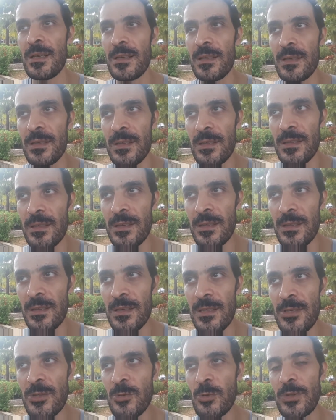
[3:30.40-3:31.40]
آه،
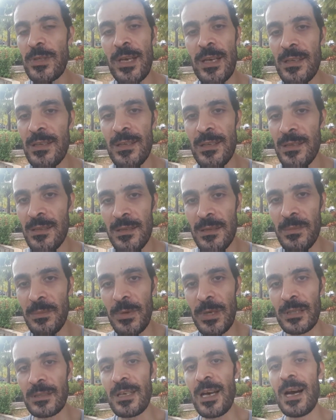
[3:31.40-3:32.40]
السوداني
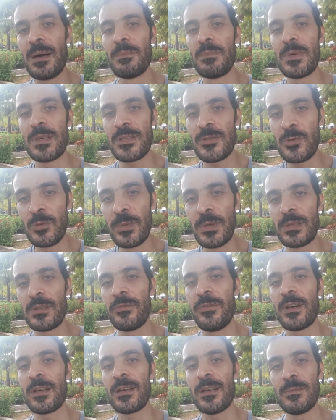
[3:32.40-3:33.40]
بيتحمص
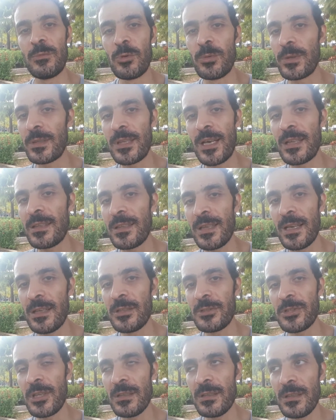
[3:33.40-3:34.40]
وبيتفرم وبيتحط
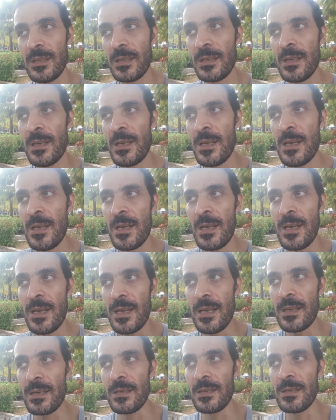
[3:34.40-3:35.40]
عليه شطة
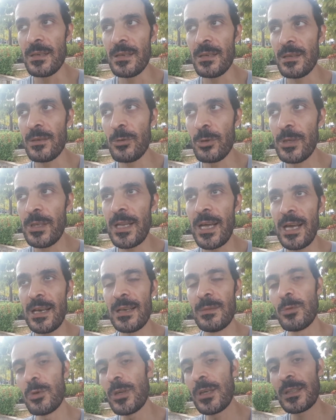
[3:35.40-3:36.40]
آه، كل
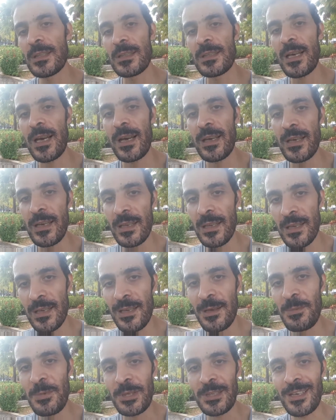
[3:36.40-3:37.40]
حاجة ممكن
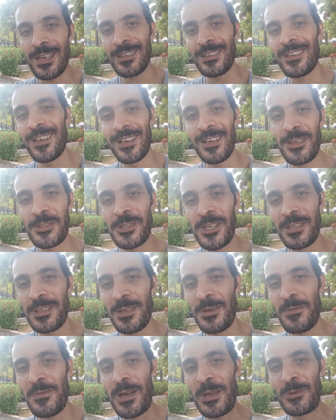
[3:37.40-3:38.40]
تتخيلها بيتحط عليها
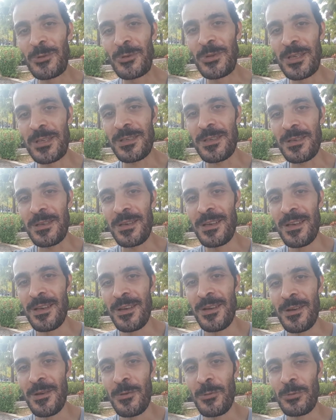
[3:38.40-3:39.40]
شطة في اندونيسيا
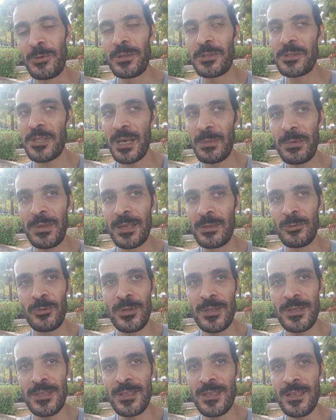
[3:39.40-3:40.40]
والشعب
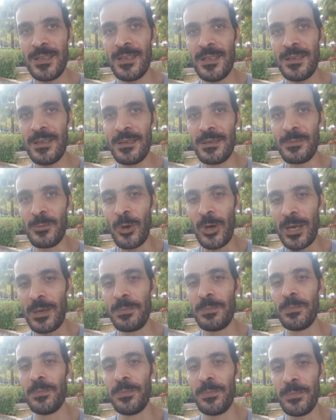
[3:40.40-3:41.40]
الاندونيسي محب
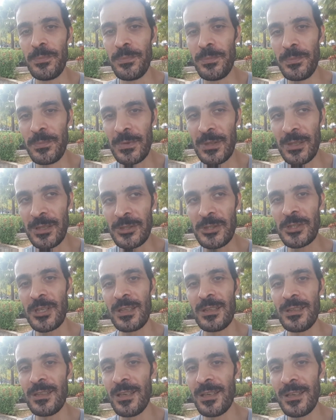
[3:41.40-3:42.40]

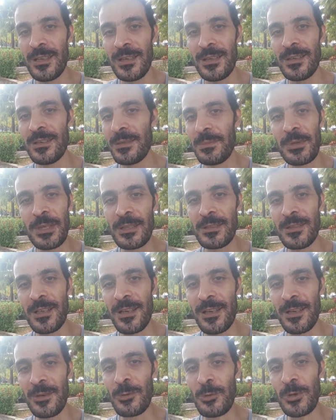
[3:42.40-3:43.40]
للشطة من
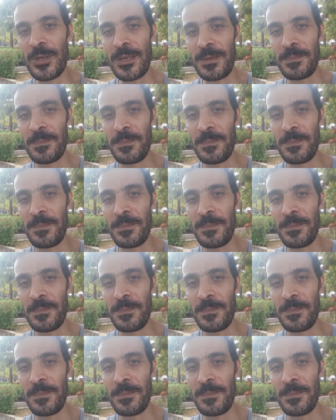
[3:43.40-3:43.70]
الدرجة الاولى